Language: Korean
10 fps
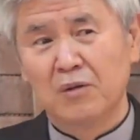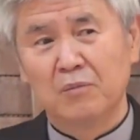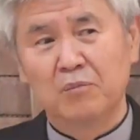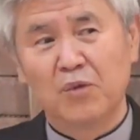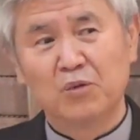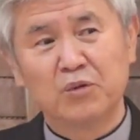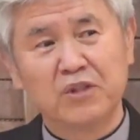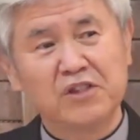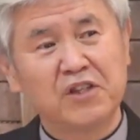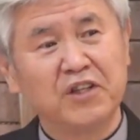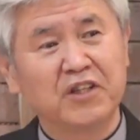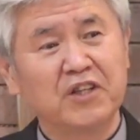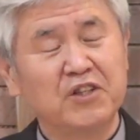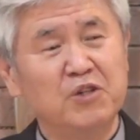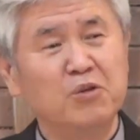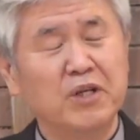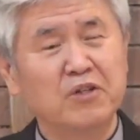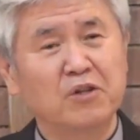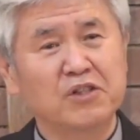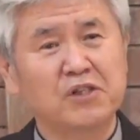뭐 우리 세계 인류의
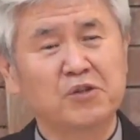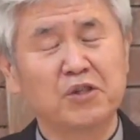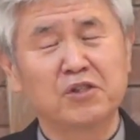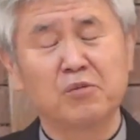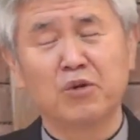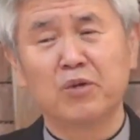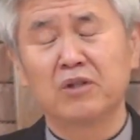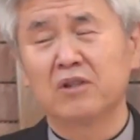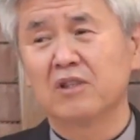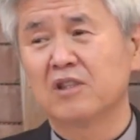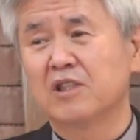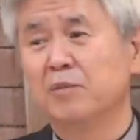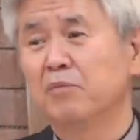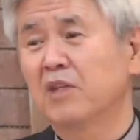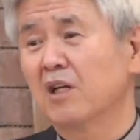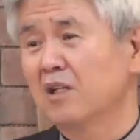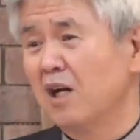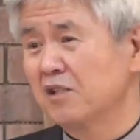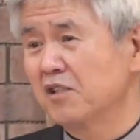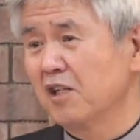역사 속에서 보면 집단
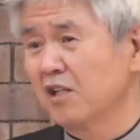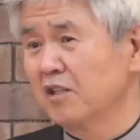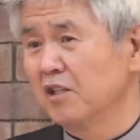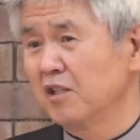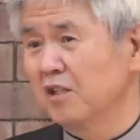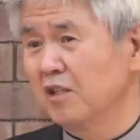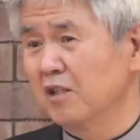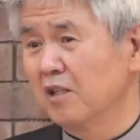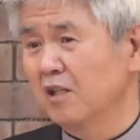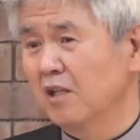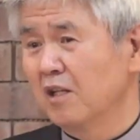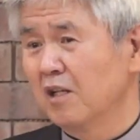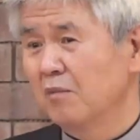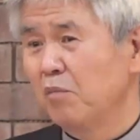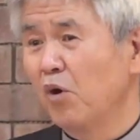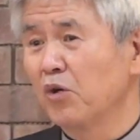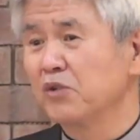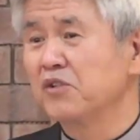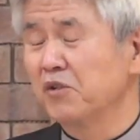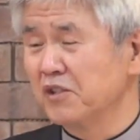학살이
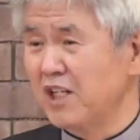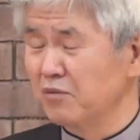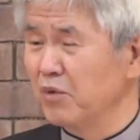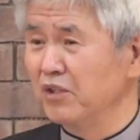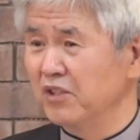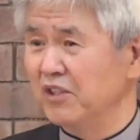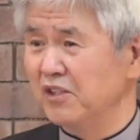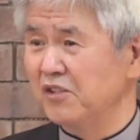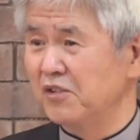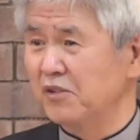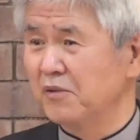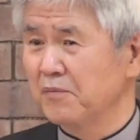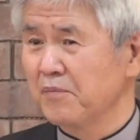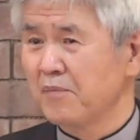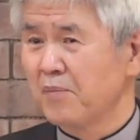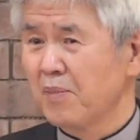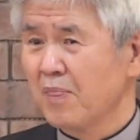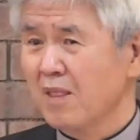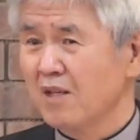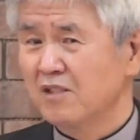벌어지던 장면들이 있죠.
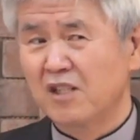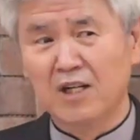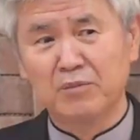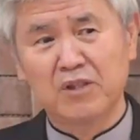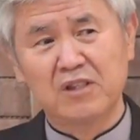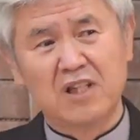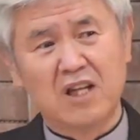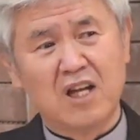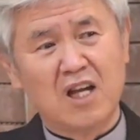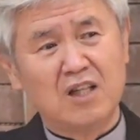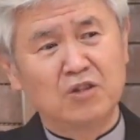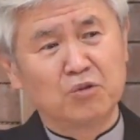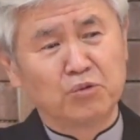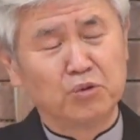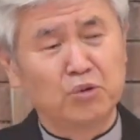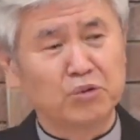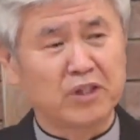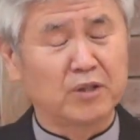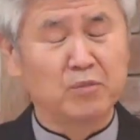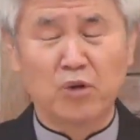사람들을 잔뜩
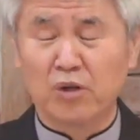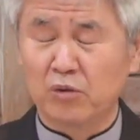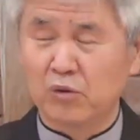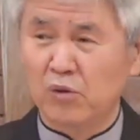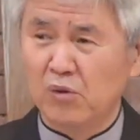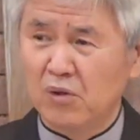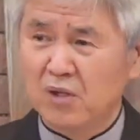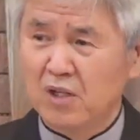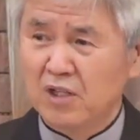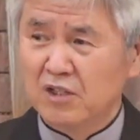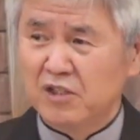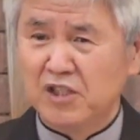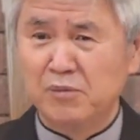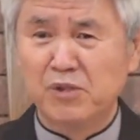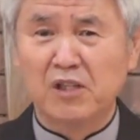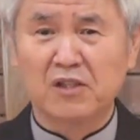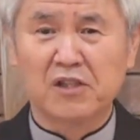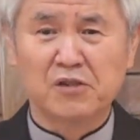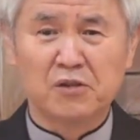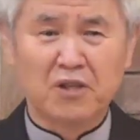운동장에 모아놓고 심사를
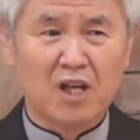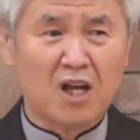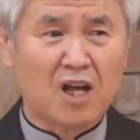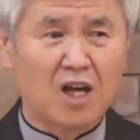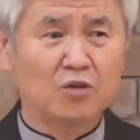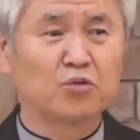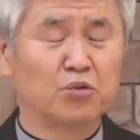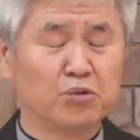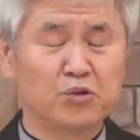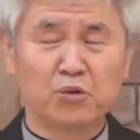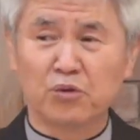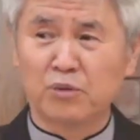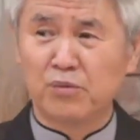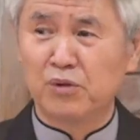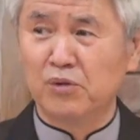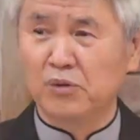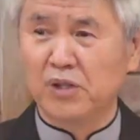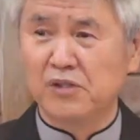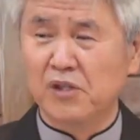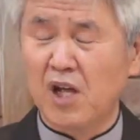해서 딱 두 쪽으로 분류를
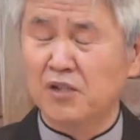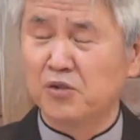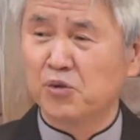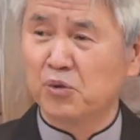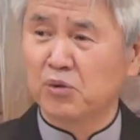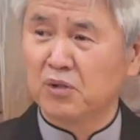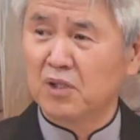해서 한쪽은